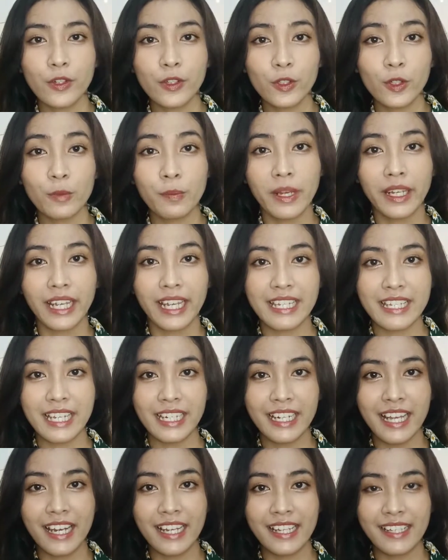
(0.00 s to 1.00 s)
untuk
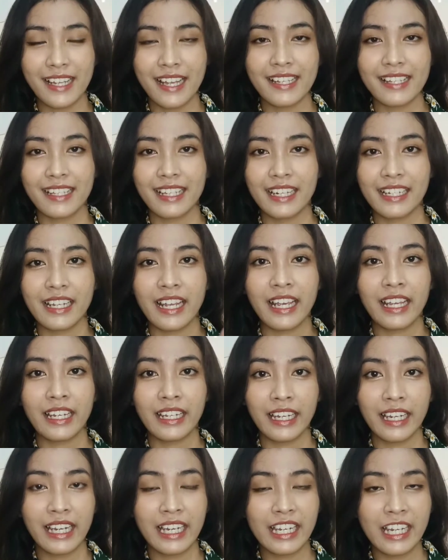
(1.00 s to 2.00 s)
packaging dari sunscreennya
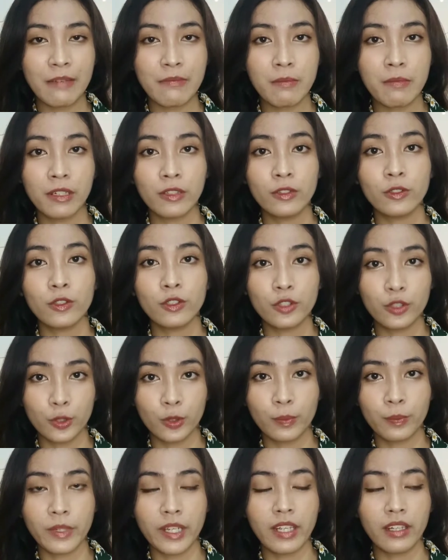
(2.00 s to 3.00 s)
ini dia berbentuk
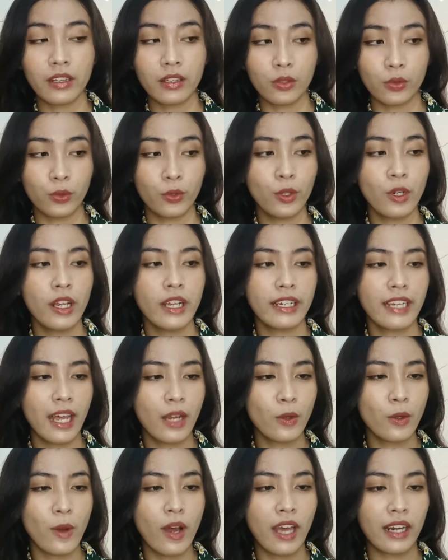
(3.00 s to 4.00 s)
tube gitu
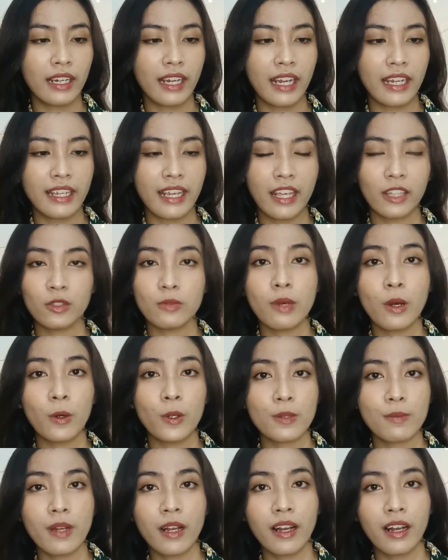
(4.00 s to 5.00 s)
dan warnanya itu
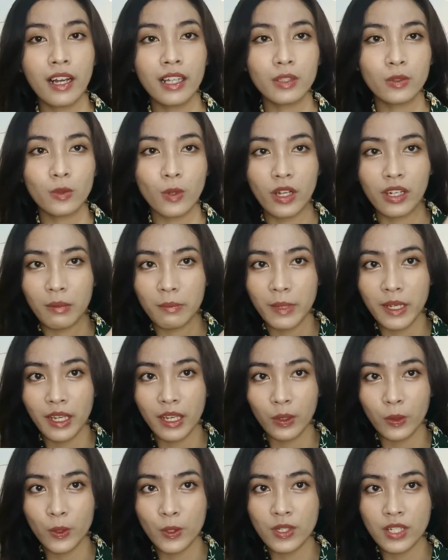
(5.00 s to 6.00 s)
bagus banget warna
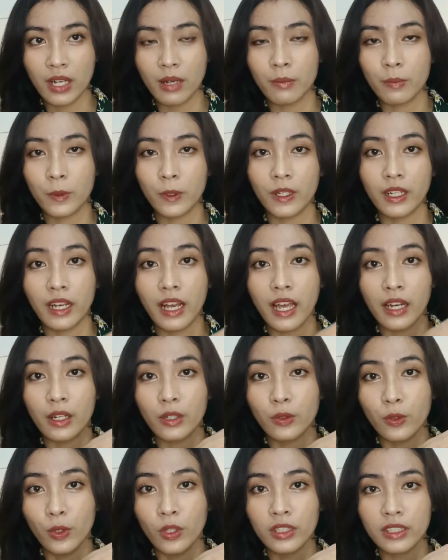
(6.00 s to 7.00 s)
biru campur
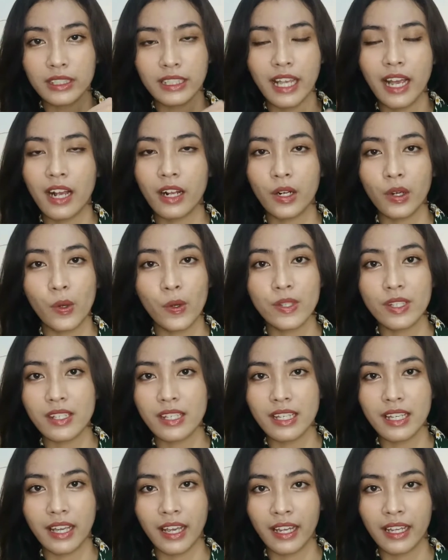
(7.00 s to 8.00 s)
dengan gold yang
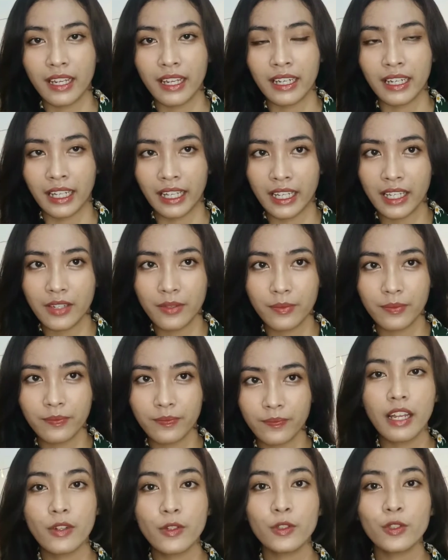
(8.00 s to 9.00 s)
glossy kayak gini
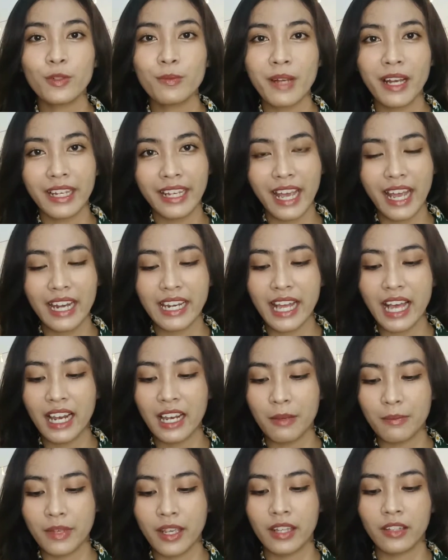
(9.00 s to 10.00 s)
dan untuk bagian
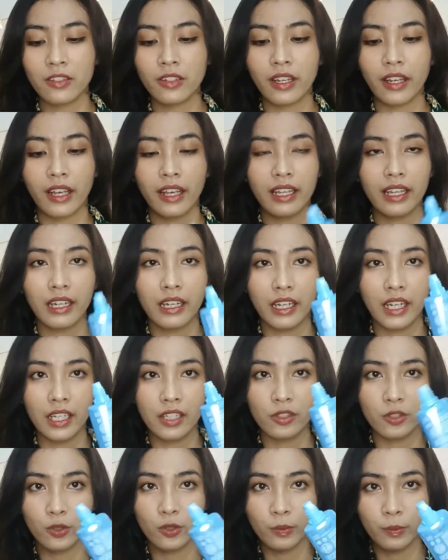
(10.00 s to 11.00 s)
dalamnya itu kayak
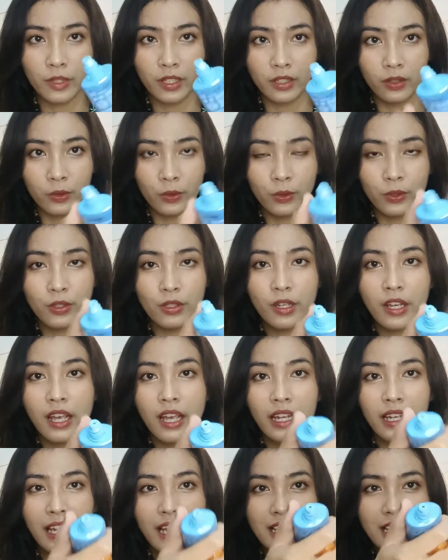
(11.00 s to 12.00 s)
gini tube gitu
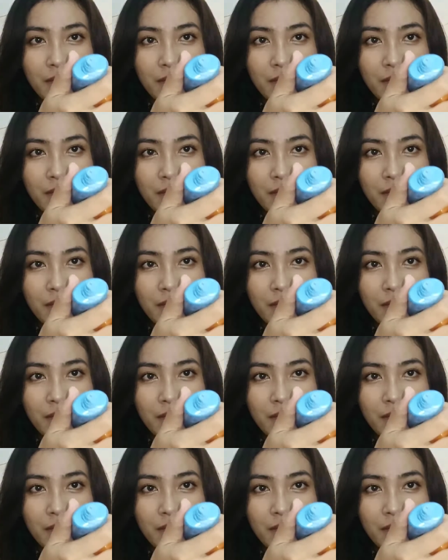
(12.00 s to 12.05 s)
dan